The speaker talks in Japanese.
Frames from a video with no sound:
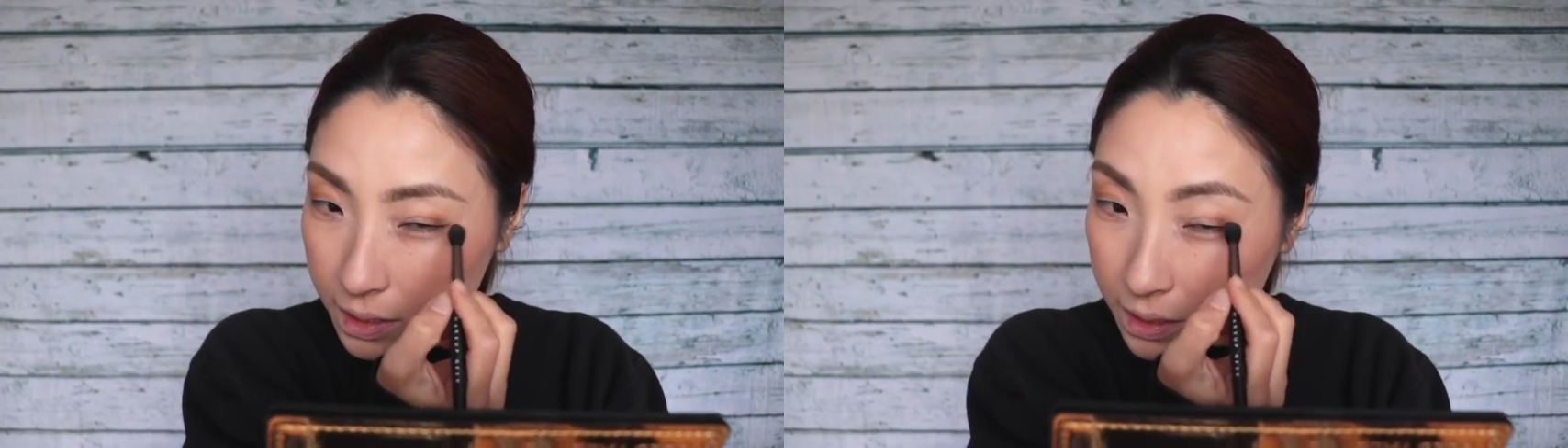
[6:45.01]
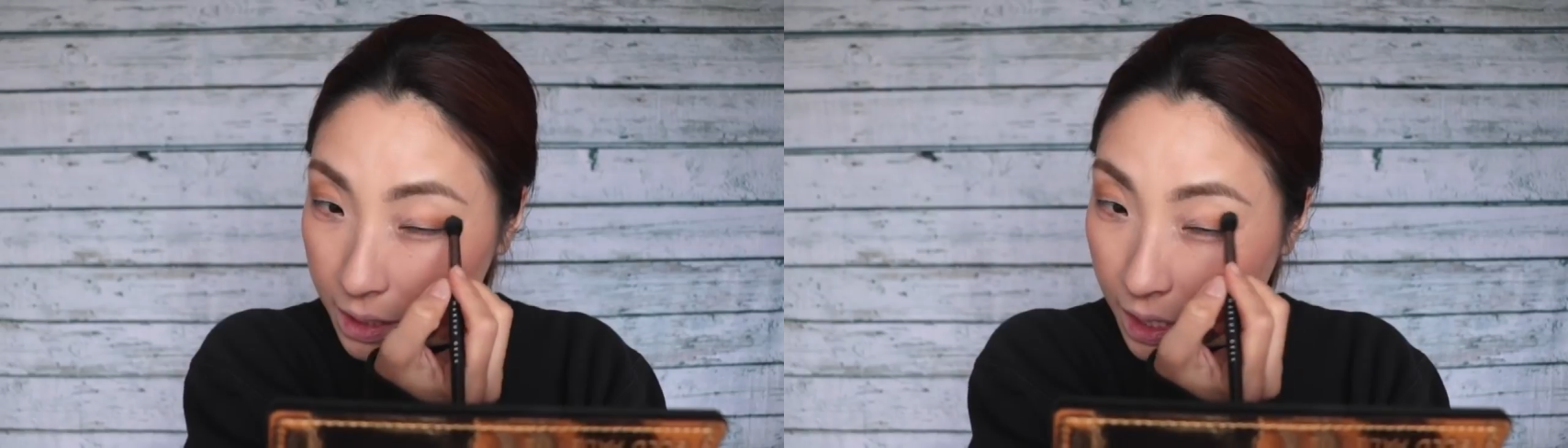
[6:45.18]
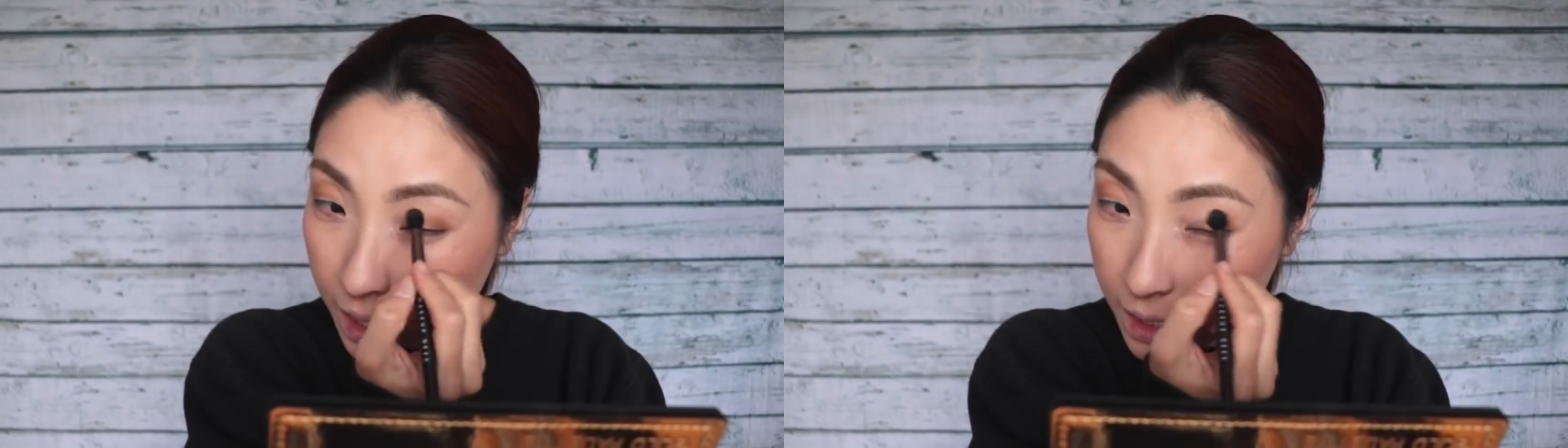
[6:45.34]
帰
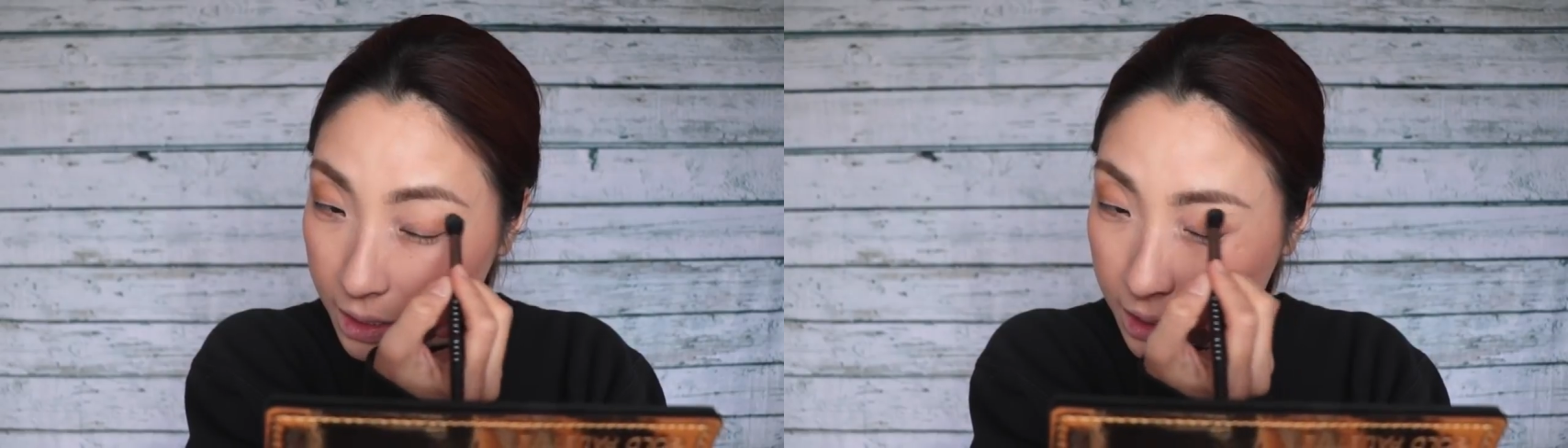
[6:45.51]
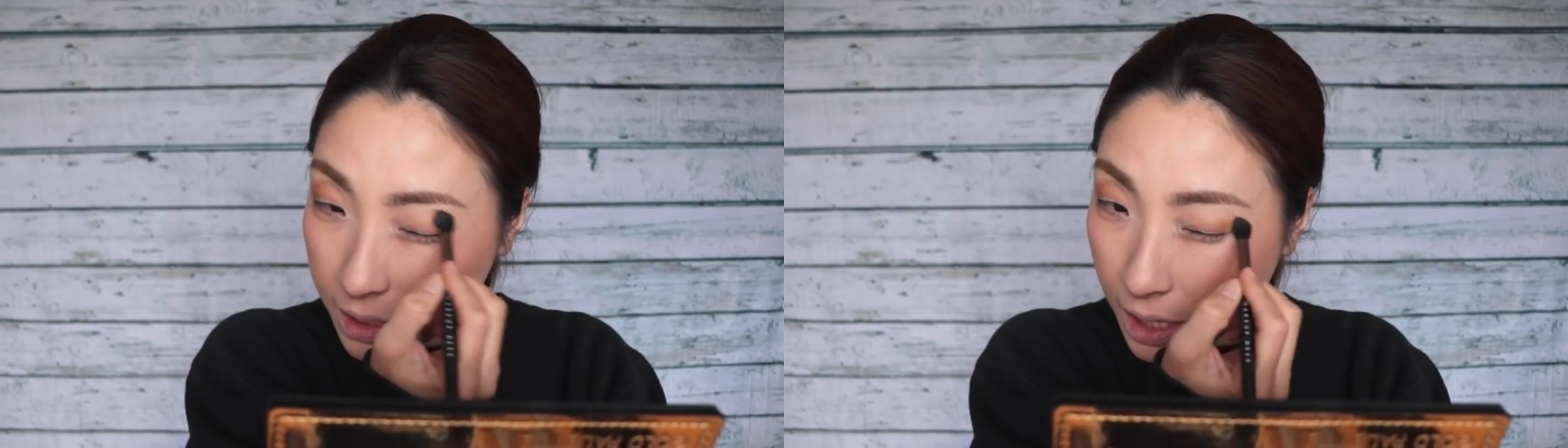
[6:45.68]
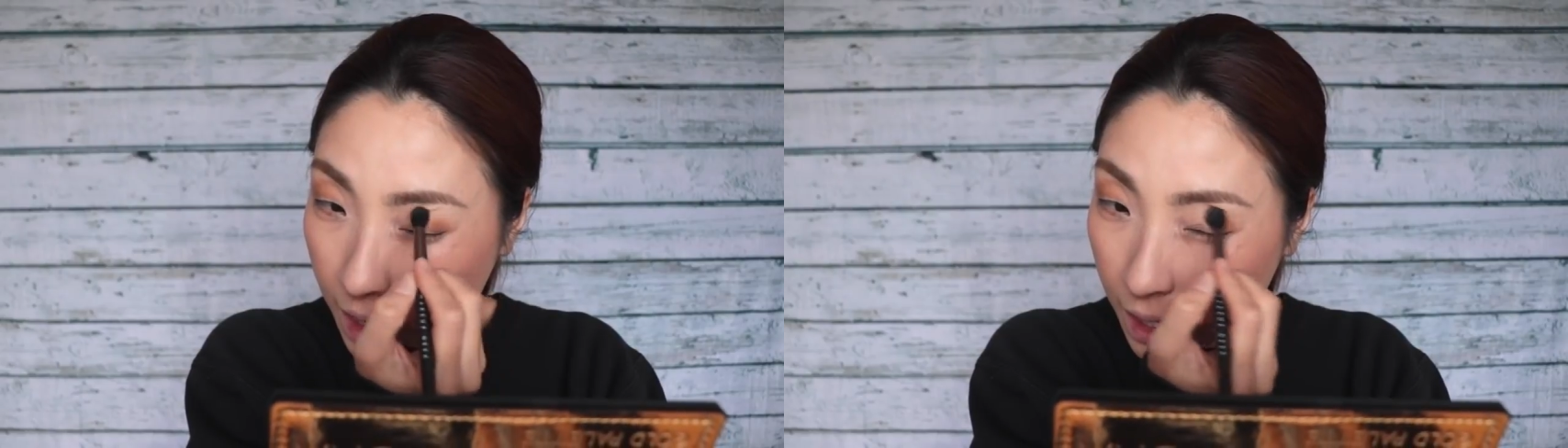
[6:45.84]
省し
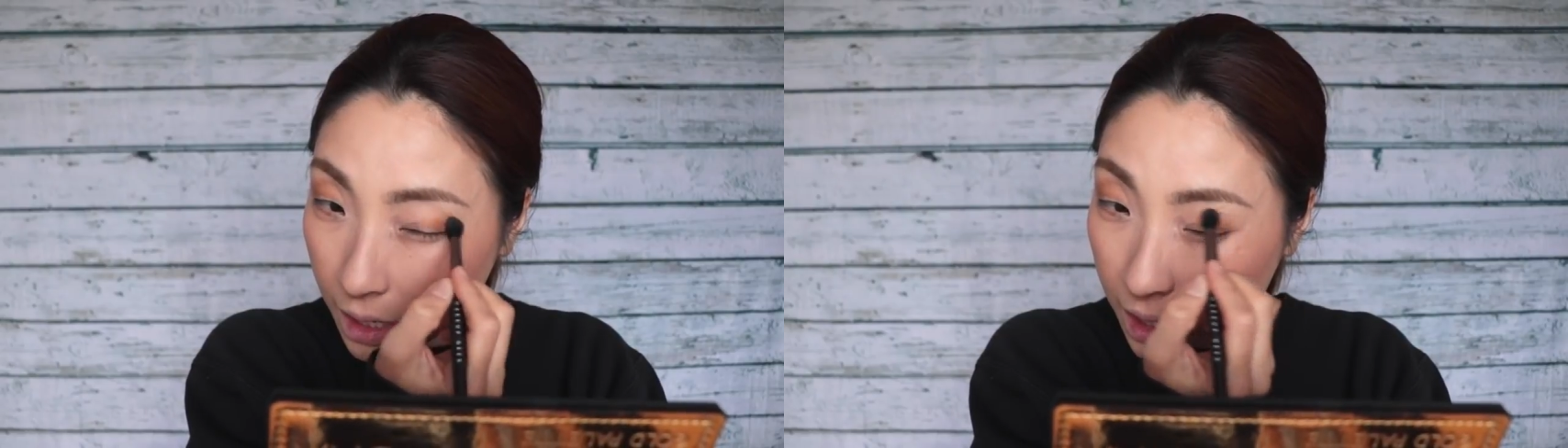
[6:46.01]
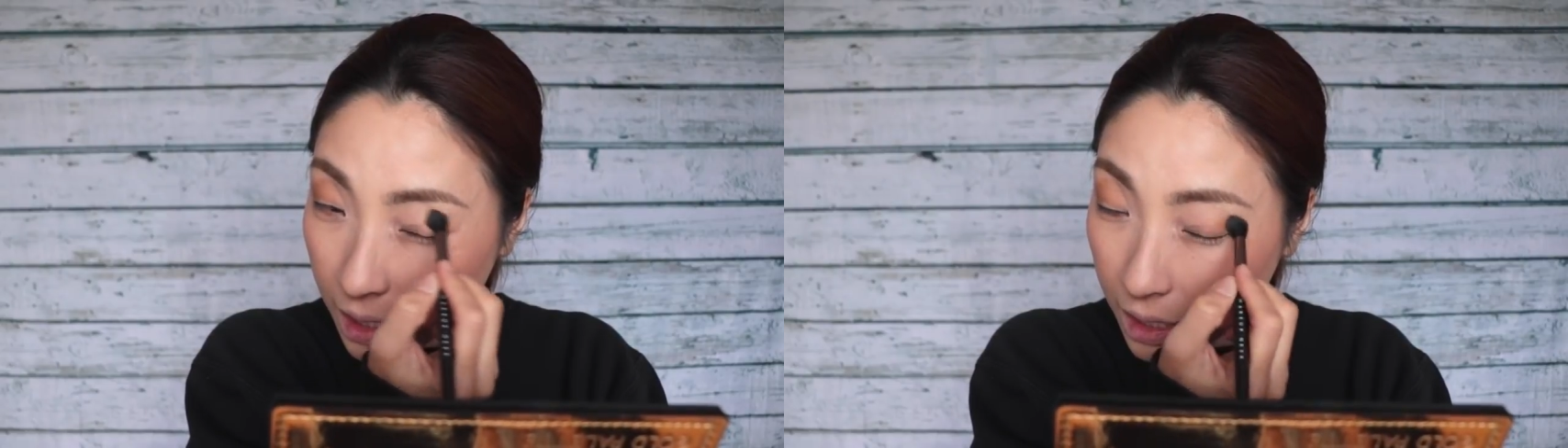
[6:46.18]
て